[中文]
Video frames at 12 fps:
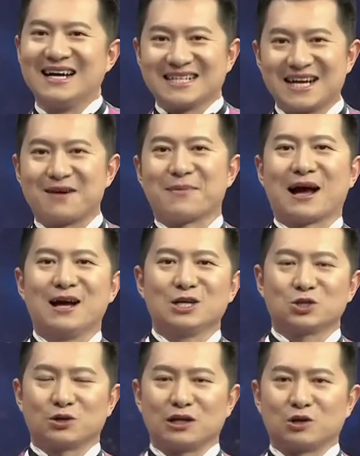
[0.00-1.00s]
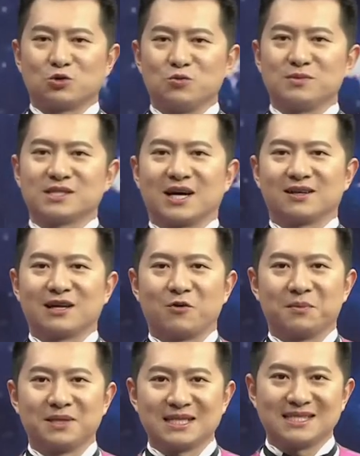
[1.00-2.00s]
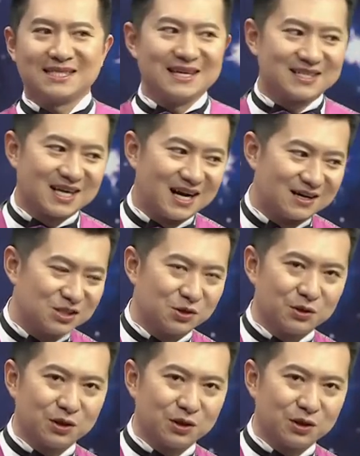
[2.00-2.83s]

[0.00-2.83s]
这样吧，说到独木桥呢，我们的现场就